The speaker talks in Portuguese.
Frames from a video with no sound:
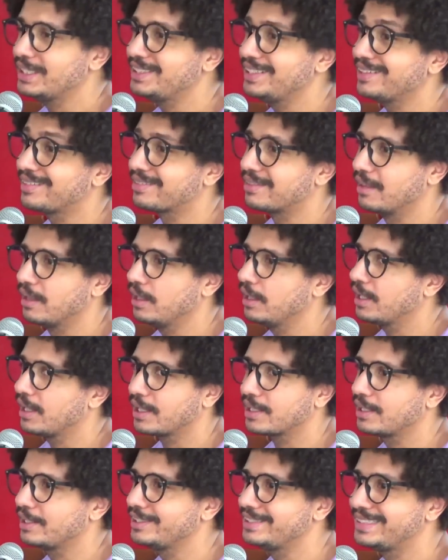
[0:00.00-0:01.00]
de ET. Ela
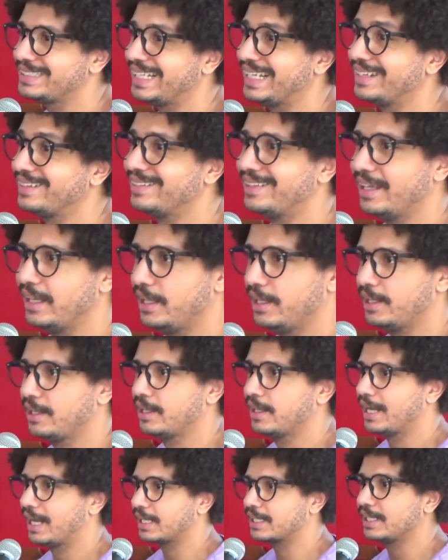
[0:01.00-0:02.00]
acredita em ET,
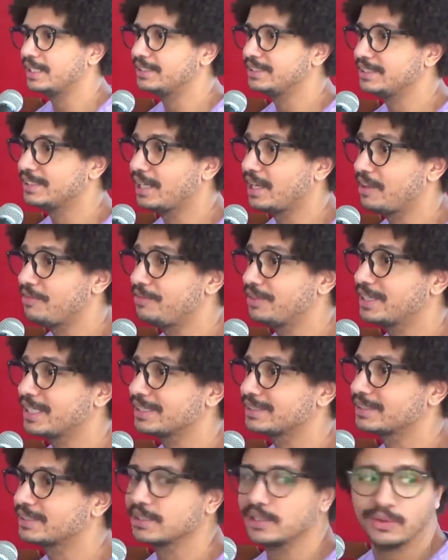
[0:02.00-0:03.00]
acredita em
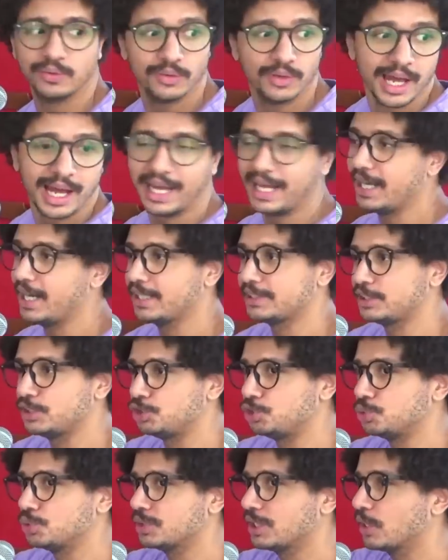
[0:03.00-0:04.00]
levitação. Aí ela se
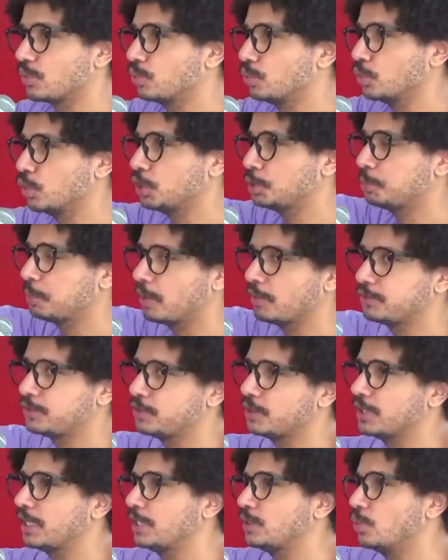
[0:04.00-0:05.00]
junta com dois
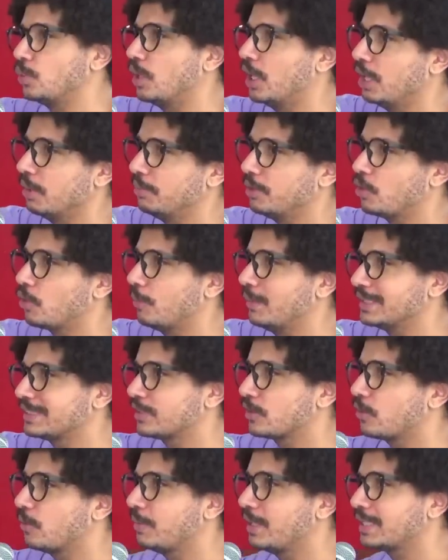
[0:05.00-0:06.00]
profissionais do ramo e começa
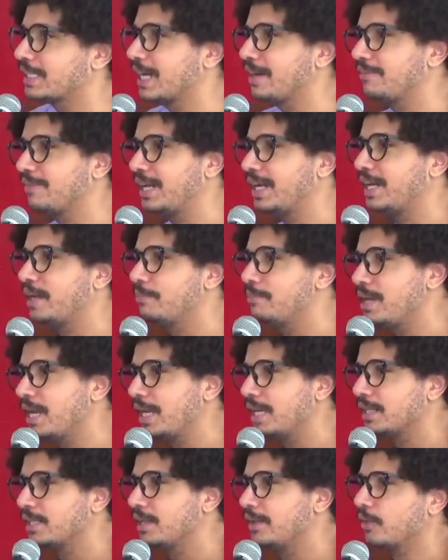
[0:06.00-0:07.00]
a comentar várias
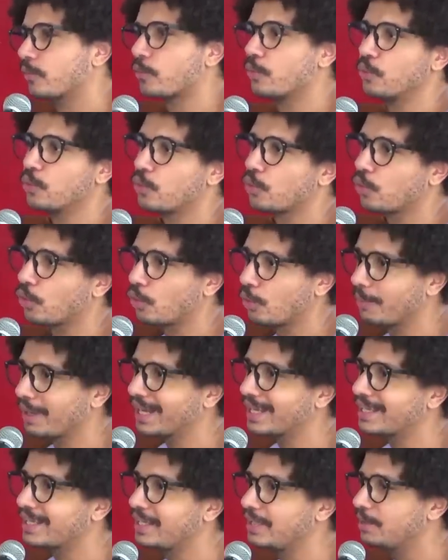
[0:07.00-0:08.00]
merda com chroma
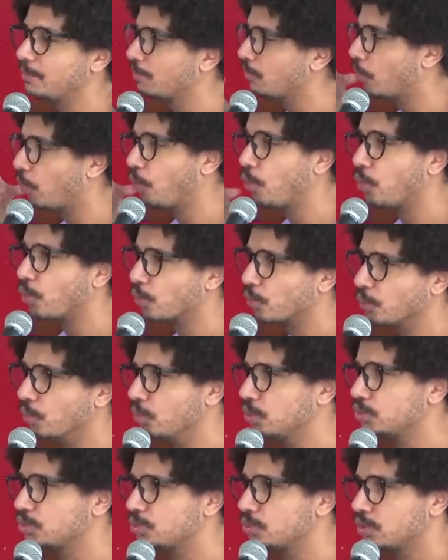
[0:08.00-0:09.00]
key
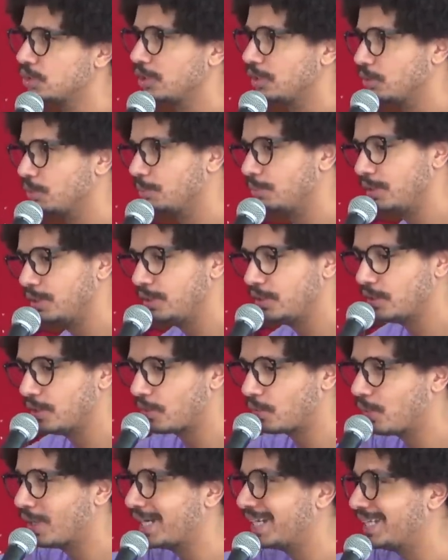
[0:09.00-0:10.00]
horroroso e, um, e uma
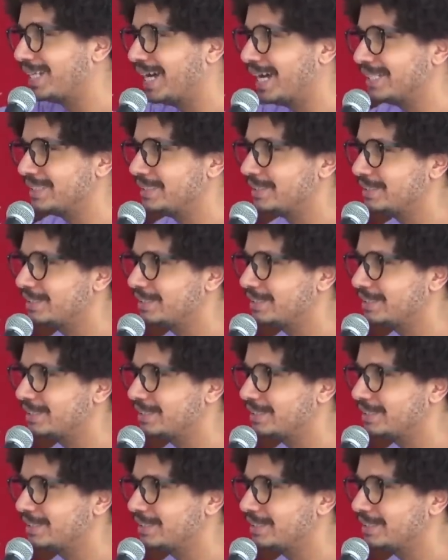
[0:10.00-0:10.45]
qualidade